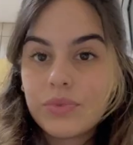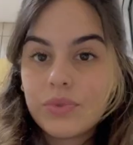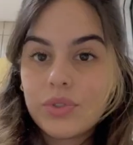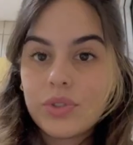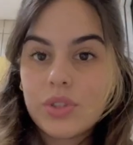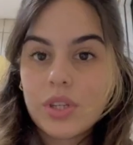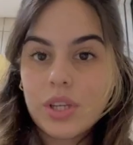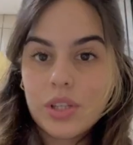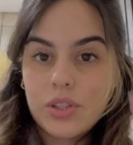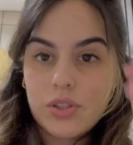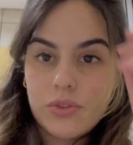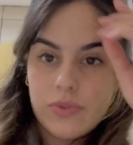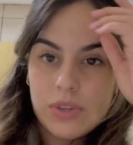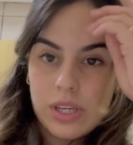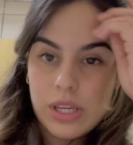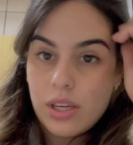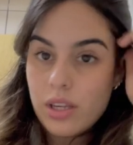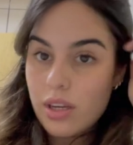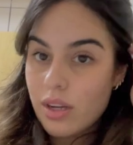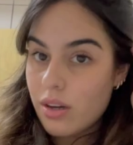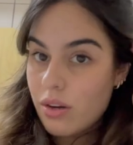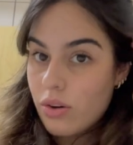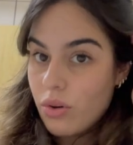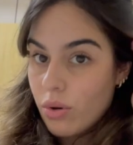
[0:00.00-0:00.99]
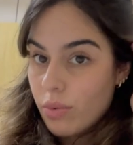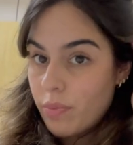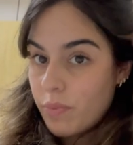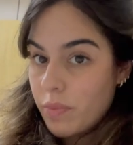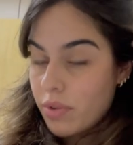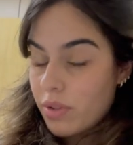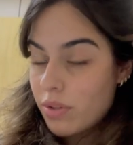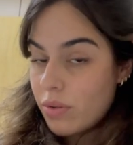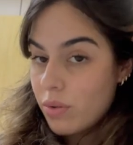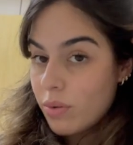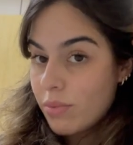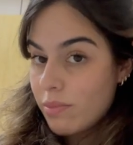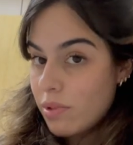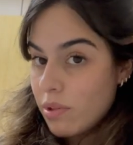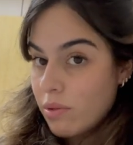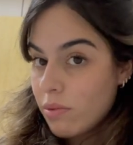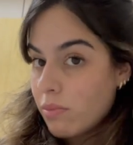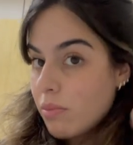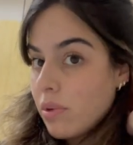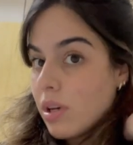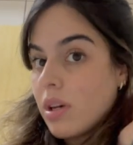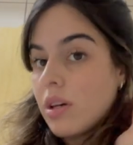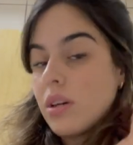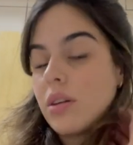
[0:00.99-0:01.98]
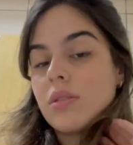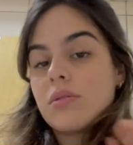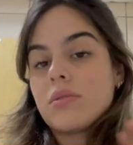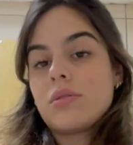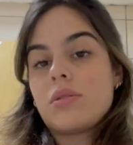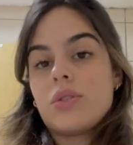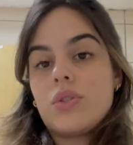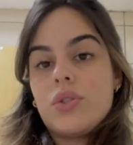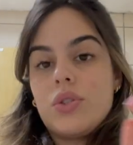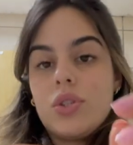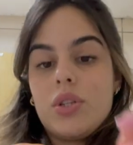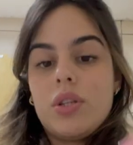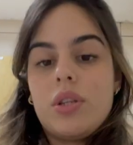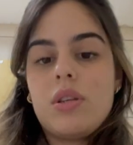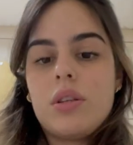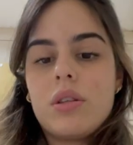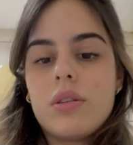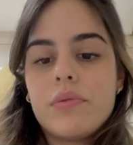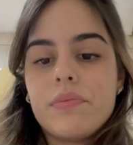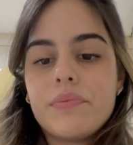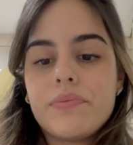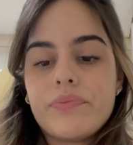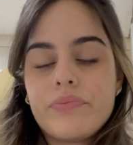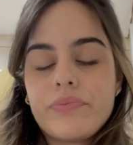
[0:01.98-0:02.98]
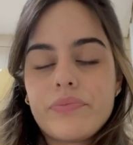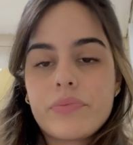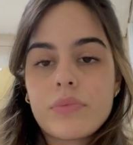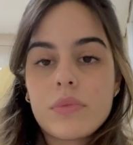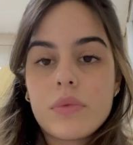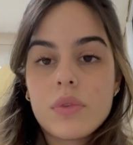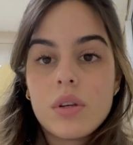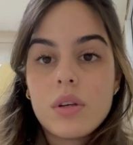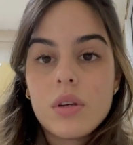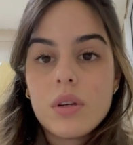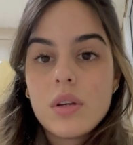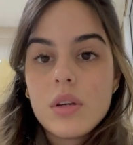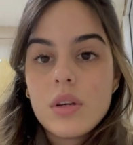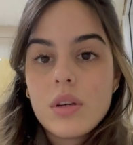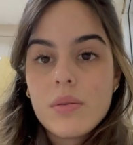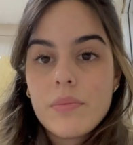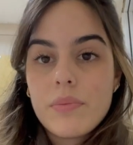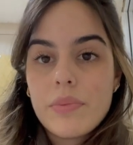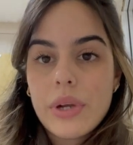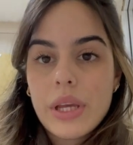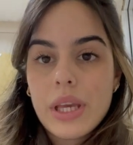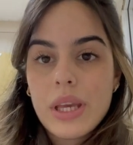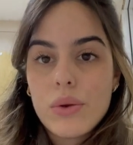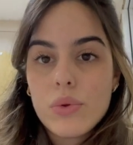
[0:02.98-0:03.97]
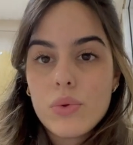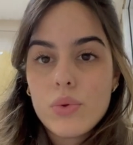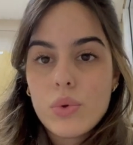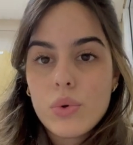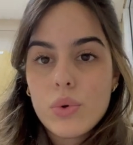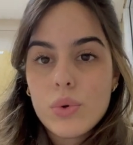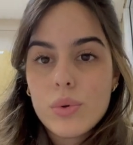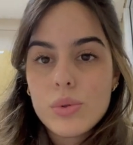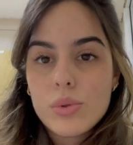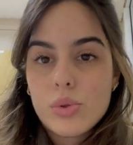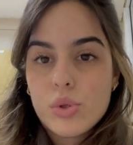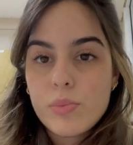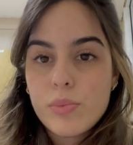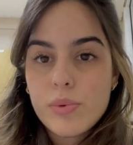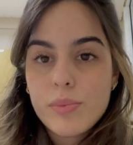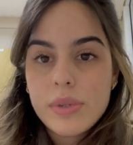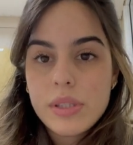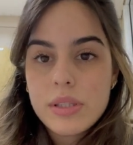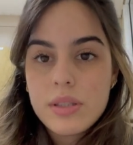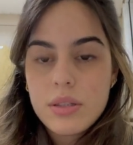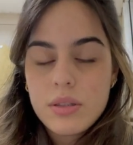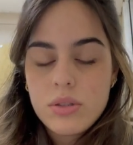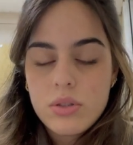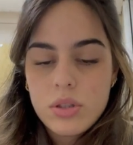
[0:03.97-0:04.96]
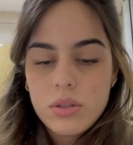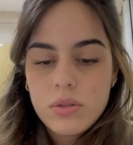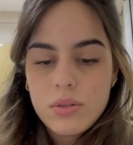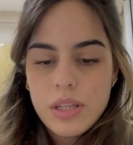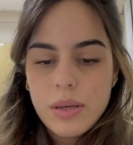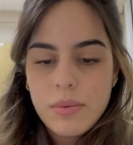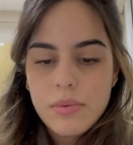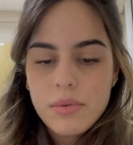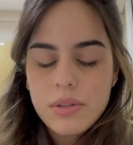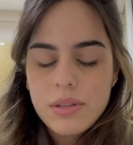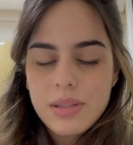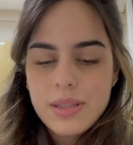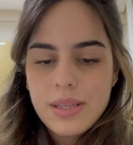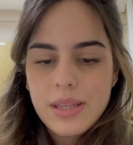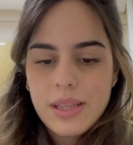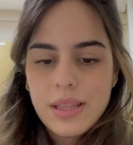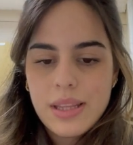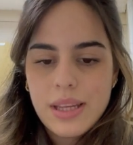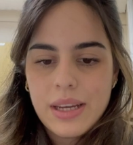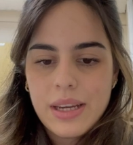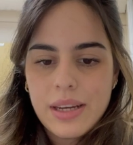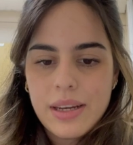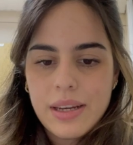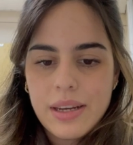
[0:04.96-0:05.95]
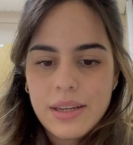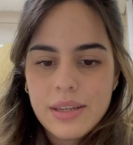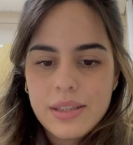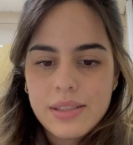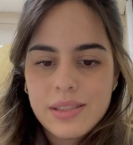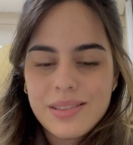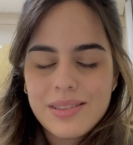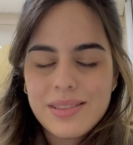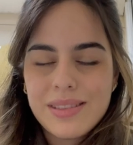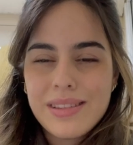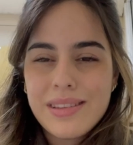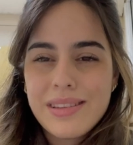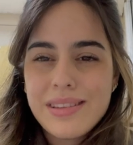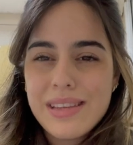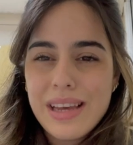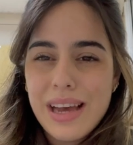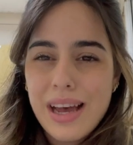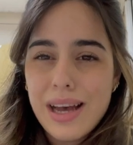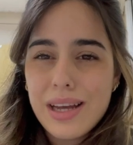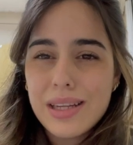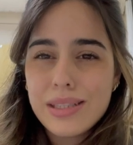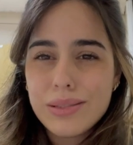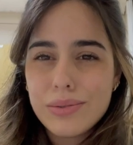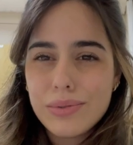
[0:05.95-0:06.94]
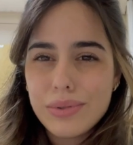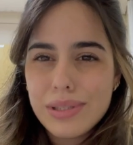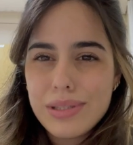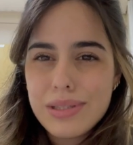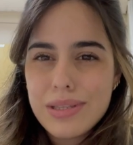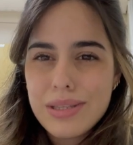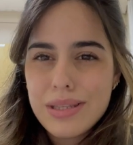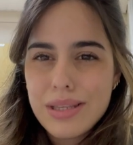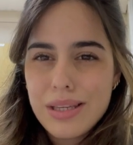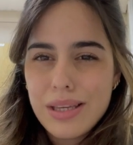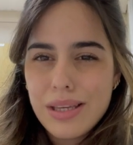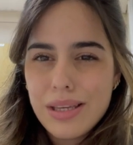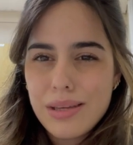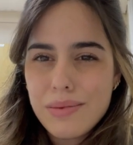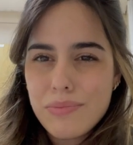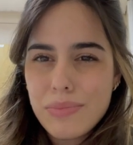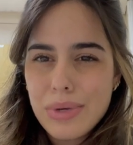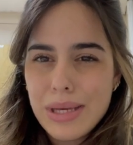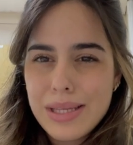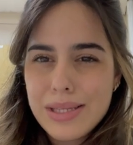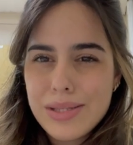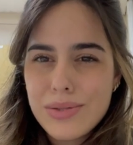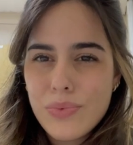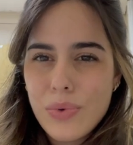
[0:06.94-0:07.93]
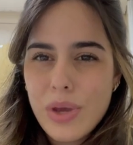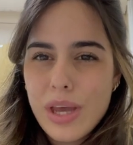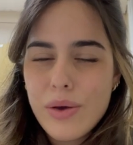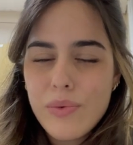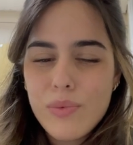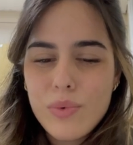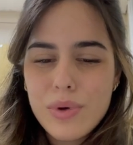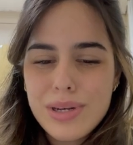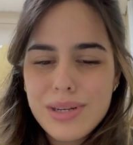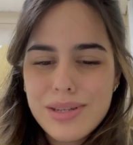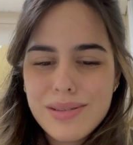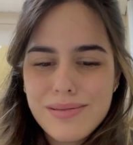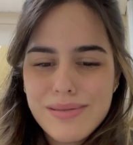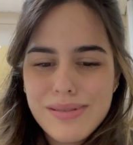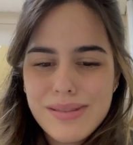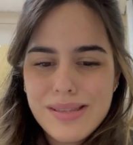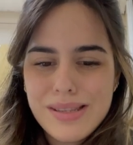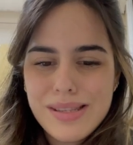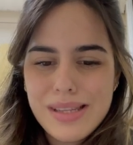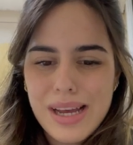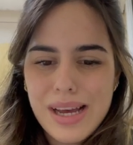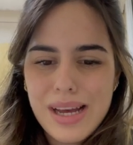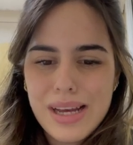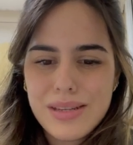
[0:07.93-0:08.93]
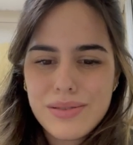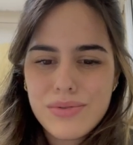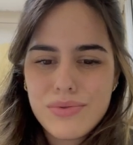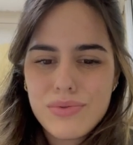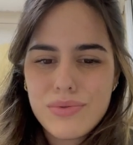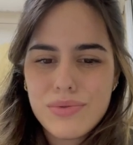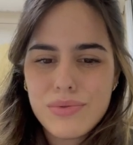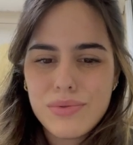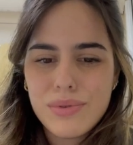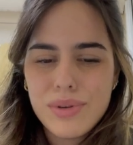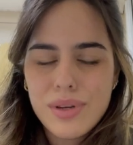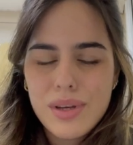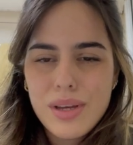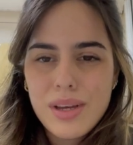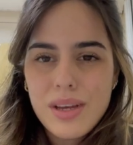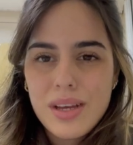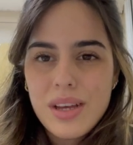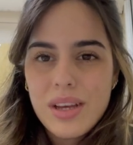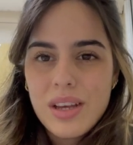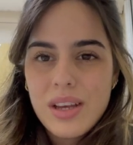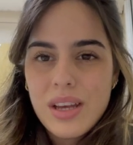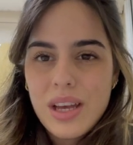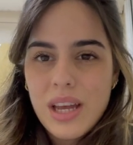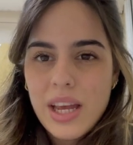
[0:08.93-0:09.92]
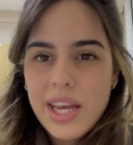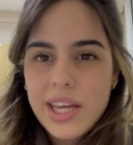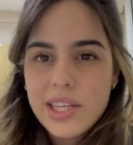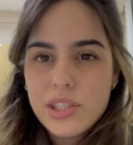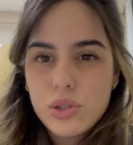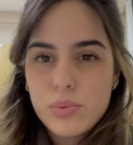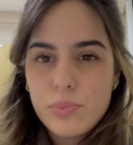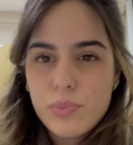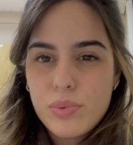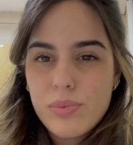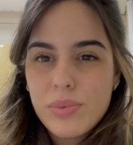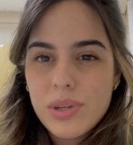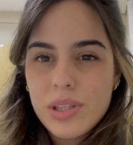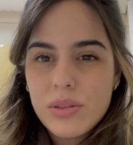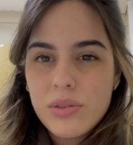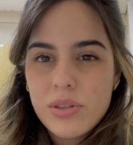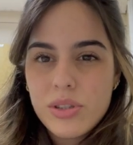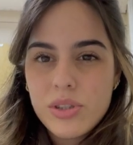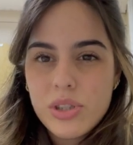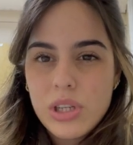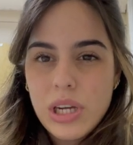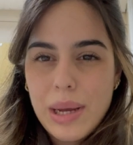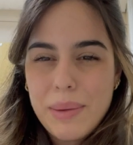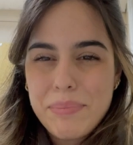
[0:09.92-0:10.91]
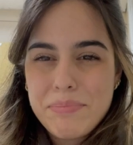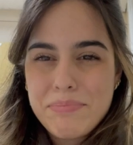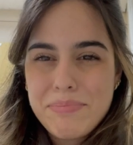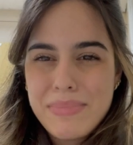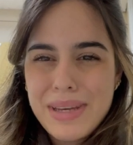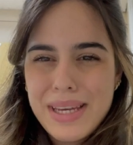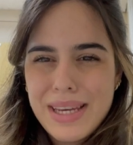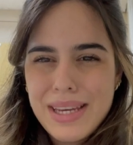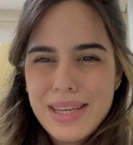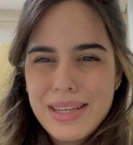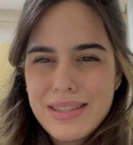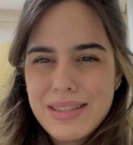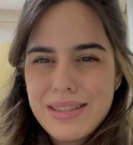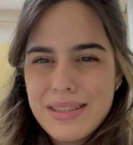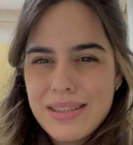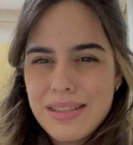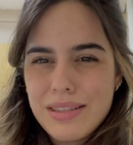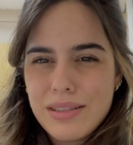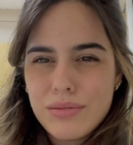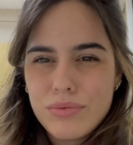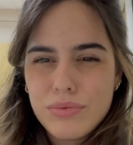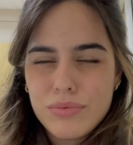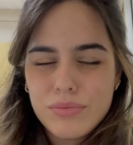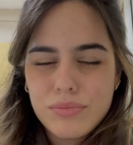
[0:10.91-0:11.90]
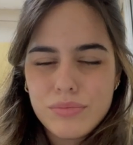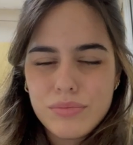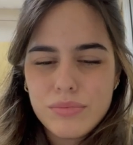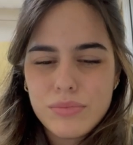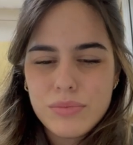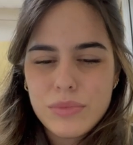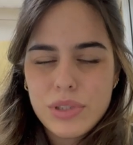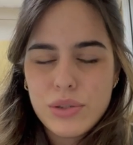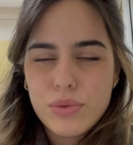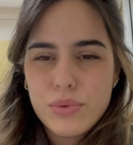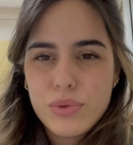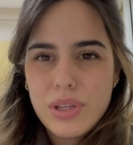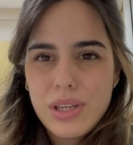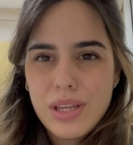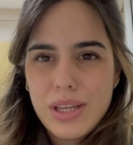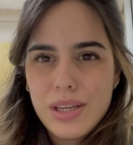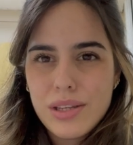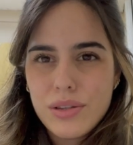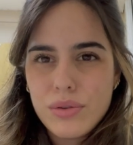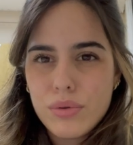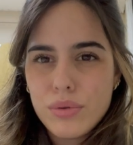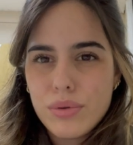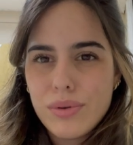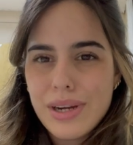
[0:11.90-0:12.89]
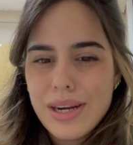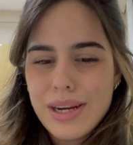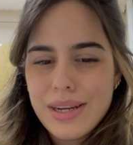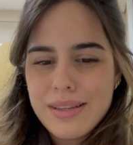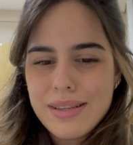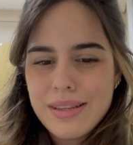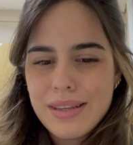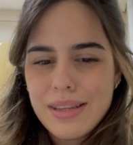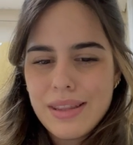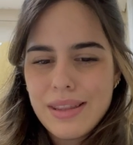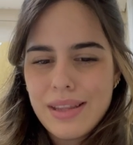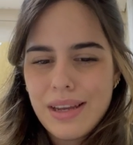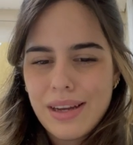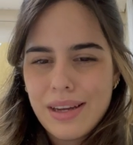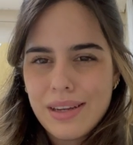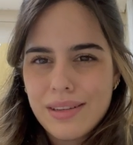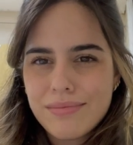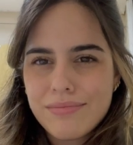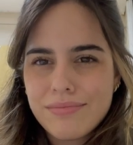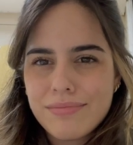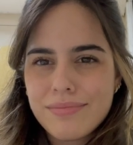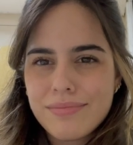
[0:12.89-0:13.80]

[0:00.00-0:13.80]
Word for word: Gente, vim aqui na Copa comer uma tangerina. Porque eu tô, tipo, me sentindo... Sabe quando você tá cansado, assim? Mas não é um cansaço. É tipo uma dor de cabeça, com uma agonia do lugar que você tá.